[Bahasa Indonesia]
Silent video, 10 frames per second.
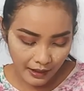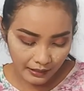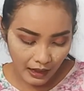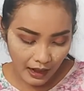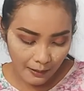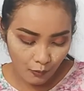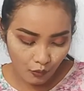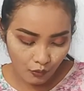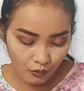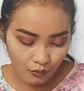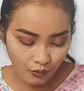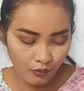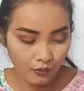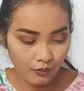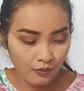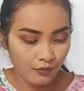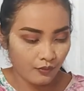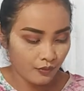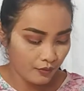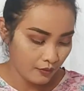mata kamu
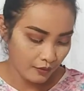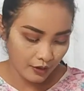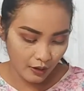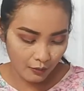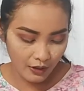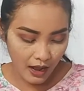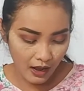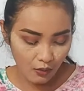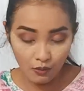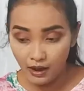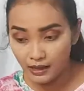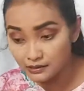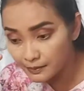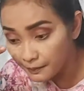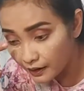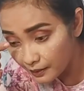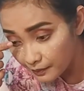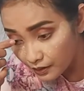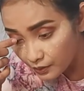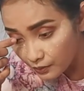ya udah aku kasih
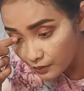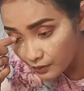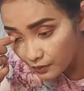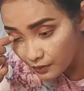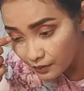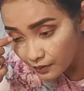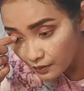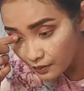primer dulu